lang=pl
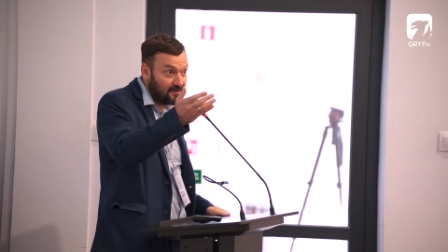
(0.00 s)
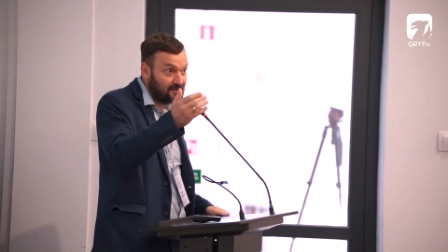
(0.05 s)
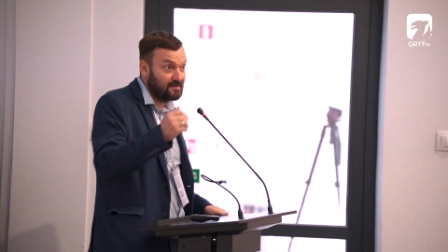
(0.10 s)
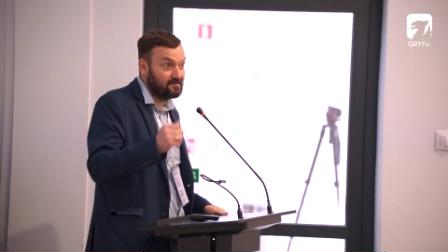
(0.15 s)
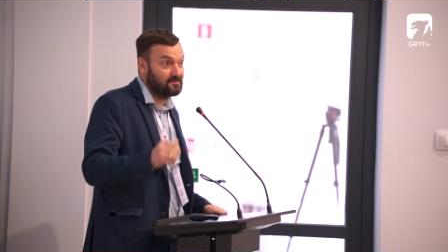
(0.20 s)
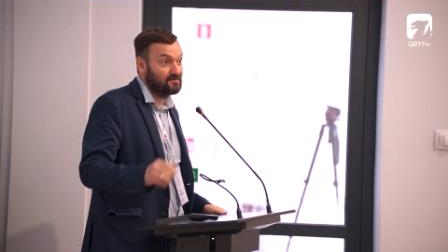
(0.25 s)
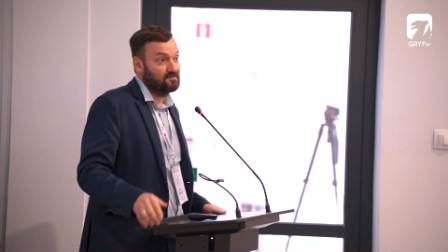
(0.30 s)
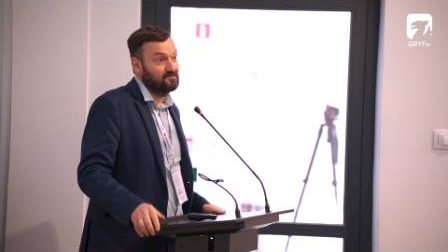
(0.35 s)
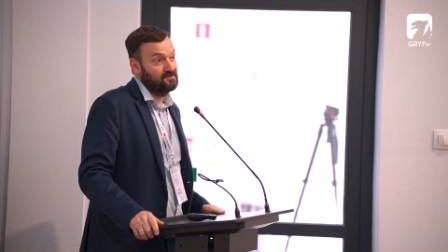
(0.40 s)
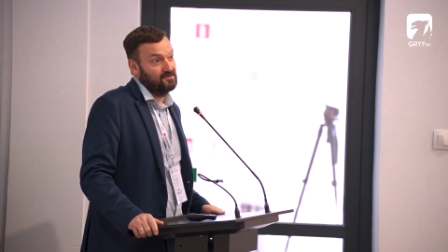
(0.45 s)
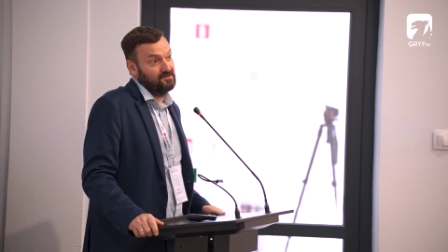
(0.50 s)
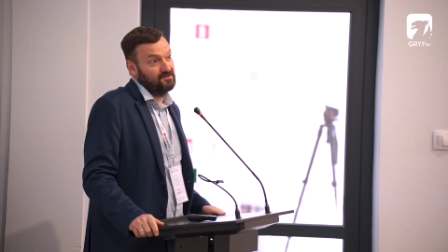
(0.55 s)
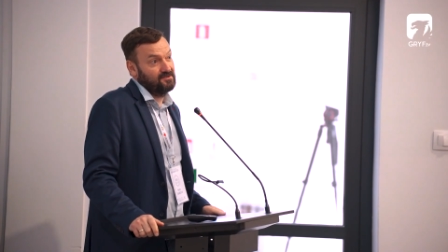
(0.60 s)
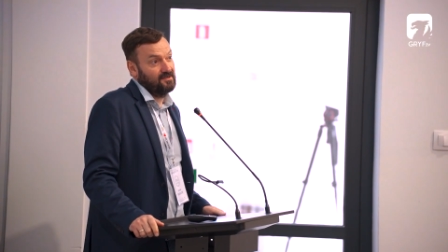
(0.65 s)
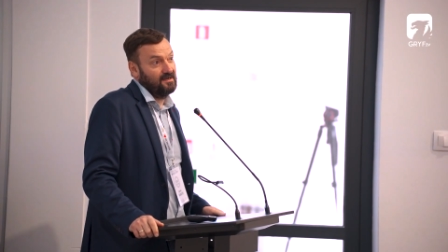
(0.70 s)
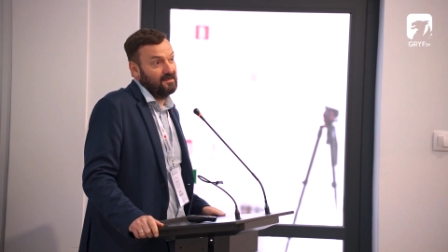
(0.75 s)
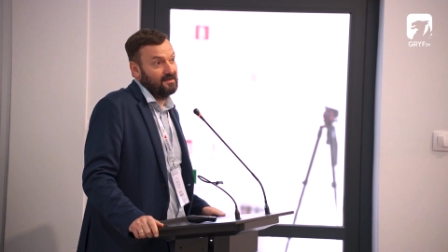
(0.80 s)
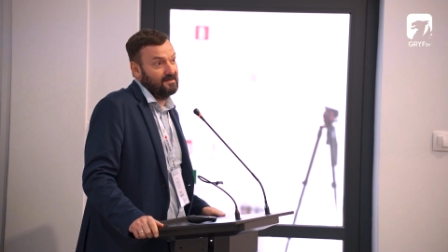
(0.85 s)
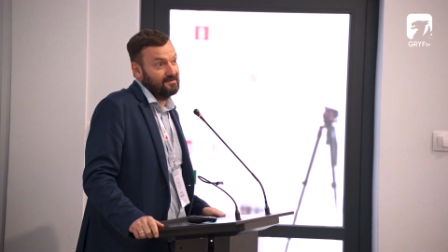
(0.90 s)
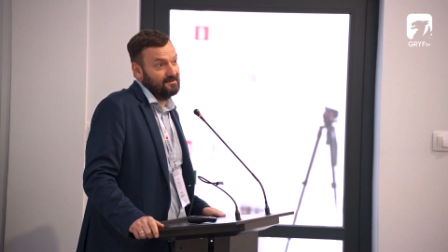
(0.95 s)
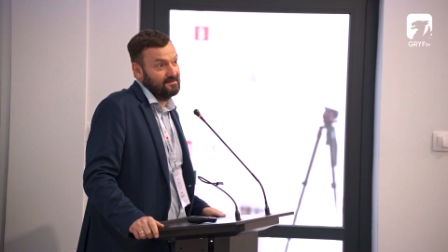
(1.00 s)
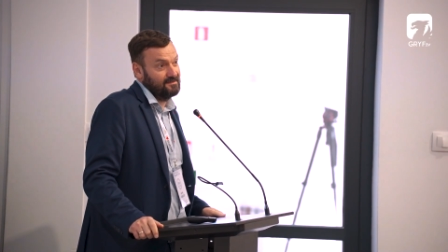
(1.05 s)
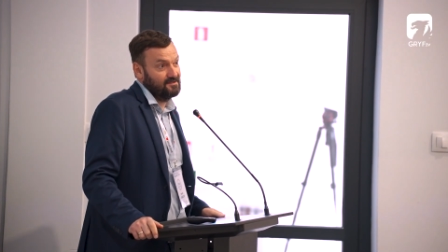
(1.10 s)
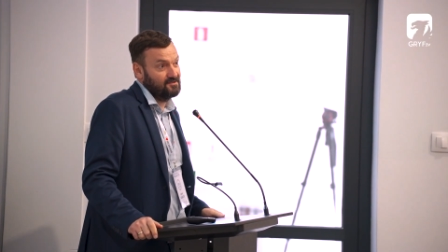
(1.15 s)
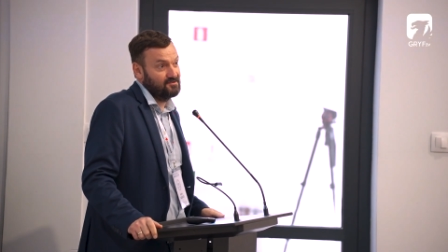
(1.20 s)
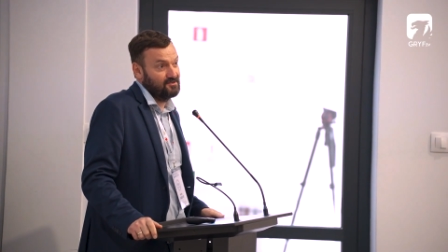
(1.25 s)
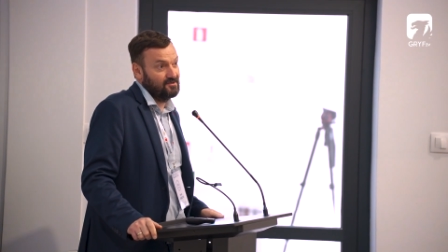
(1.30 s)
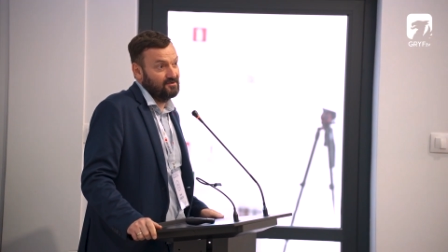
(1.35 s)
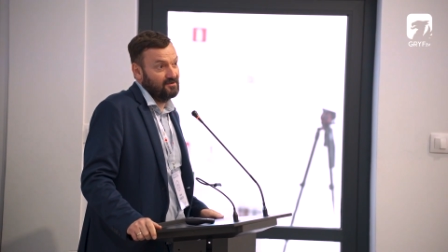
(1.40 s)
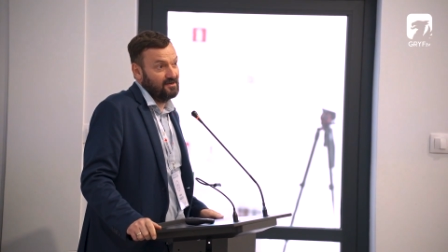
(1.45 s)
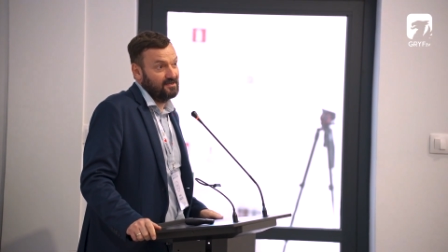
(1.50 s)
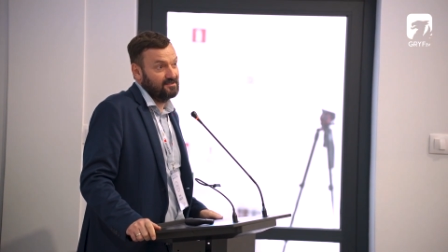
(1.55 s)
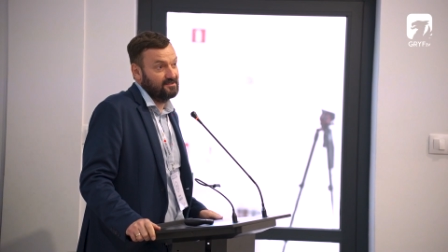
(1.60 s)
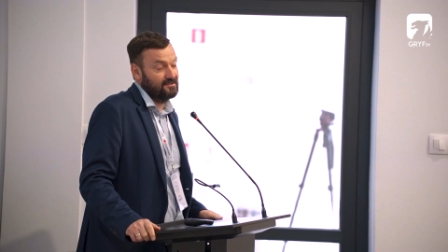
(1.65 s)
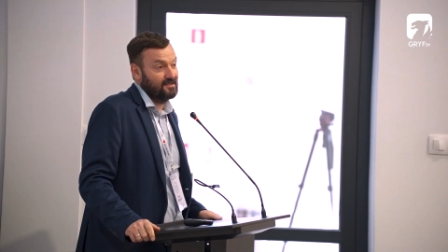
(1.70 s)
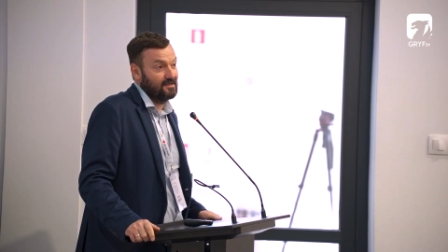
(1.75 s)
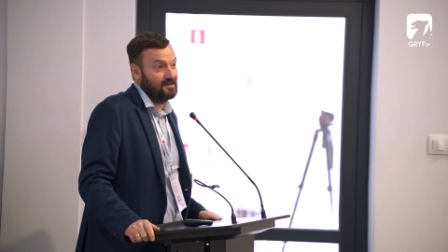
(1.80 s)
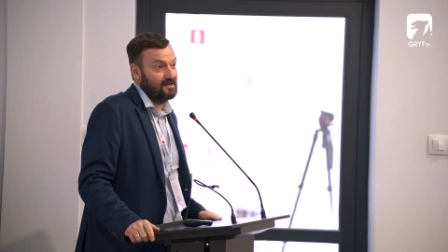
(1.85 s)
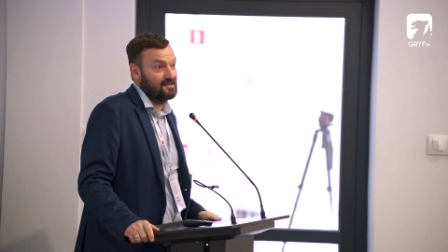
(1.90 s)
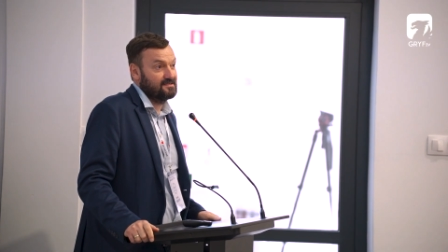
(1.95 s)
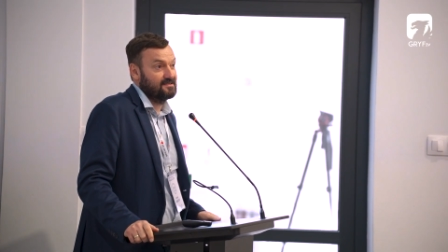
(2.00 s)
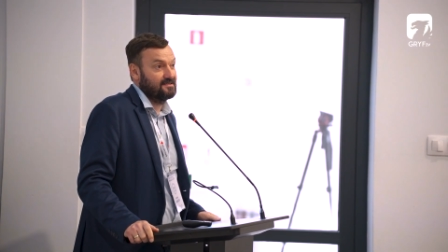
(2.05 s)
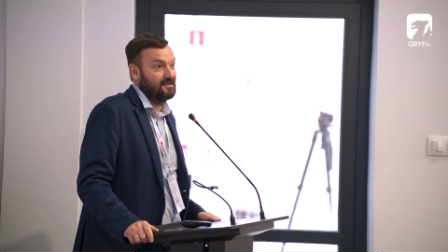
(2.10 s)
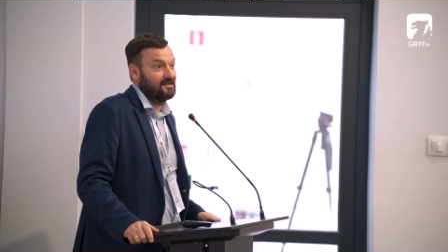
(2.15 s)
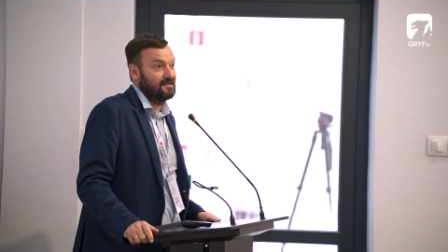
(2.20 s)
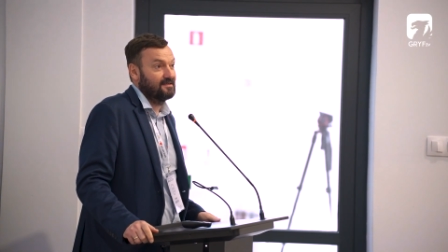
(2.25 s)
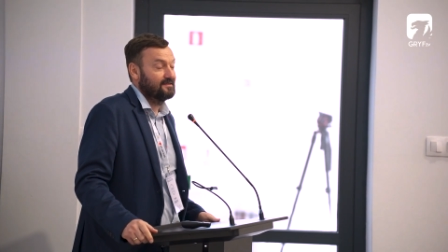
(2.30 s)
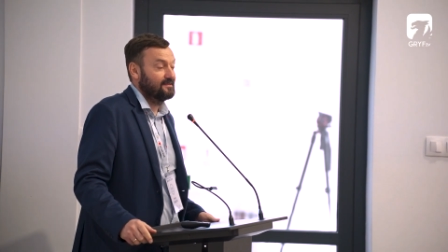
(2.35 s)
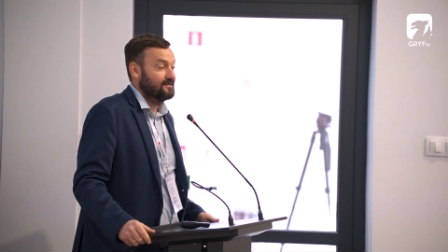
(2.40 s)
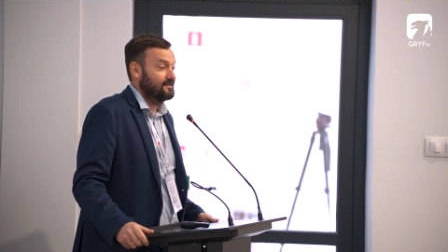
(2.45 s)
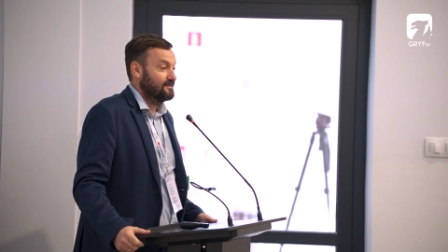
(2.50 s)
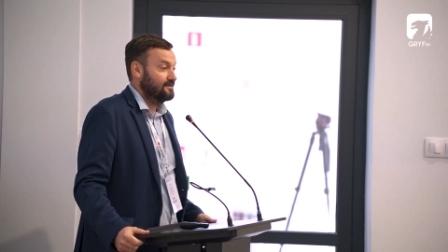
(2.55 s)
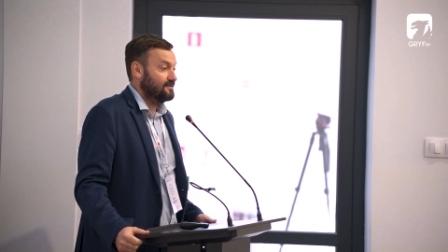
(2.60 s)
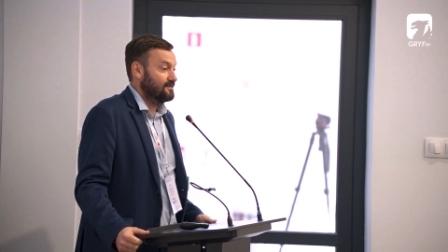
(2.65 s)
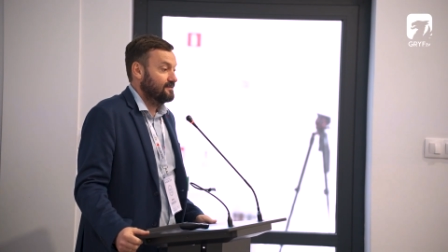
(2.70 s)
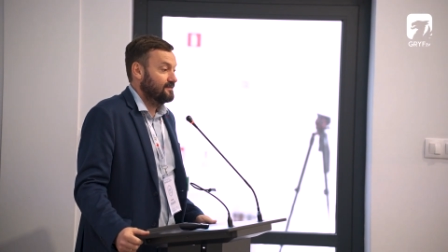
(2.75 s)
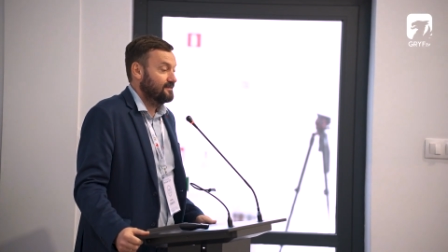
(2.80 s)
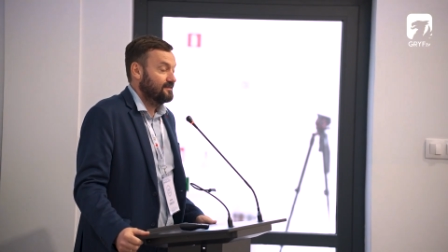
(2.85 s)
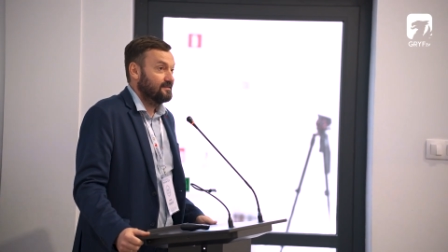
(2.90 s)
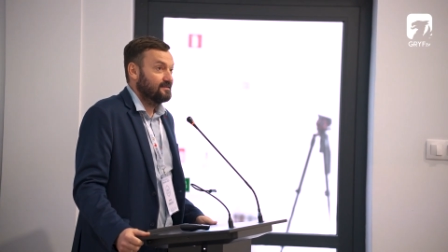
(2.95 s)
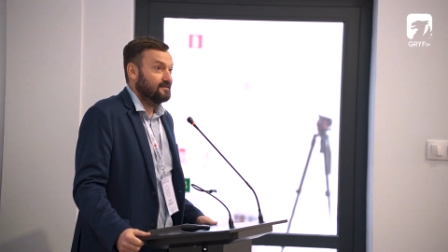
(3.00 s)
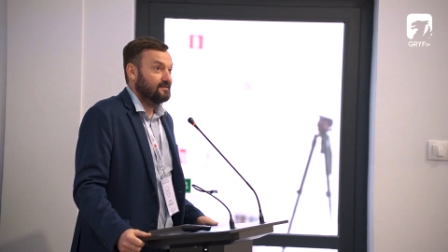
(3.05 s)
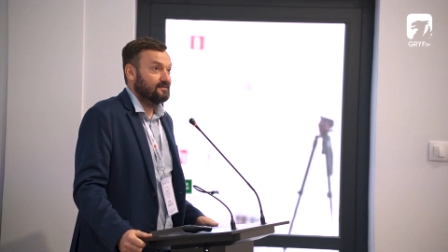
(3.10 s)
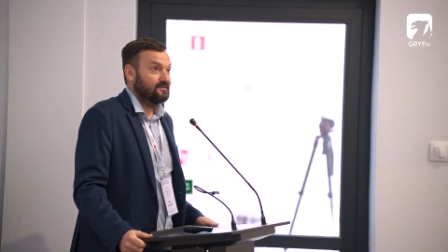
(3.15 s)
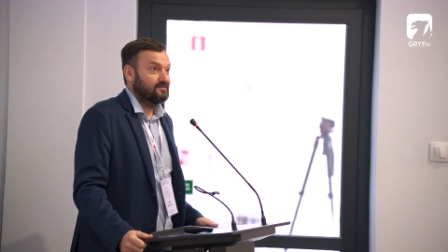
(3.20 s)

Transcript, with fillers: Mm, dotychczas wykonywane przez lata e,